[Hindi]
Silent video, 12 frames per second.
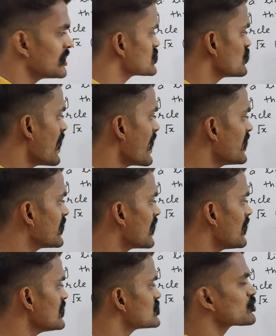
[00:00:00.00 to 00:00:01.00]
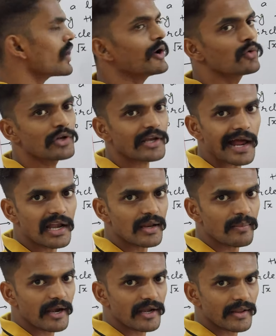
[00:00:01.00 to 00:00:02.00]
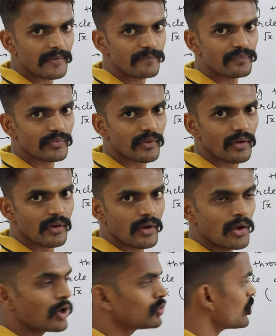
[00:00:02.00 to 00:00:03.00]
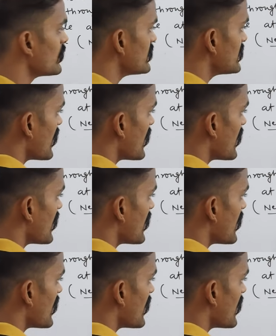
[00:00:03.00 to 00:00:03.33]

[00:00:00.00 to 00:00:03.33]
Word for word: इस वाई का स्क्वायर रूट निकालने बैठ रहे हैं तो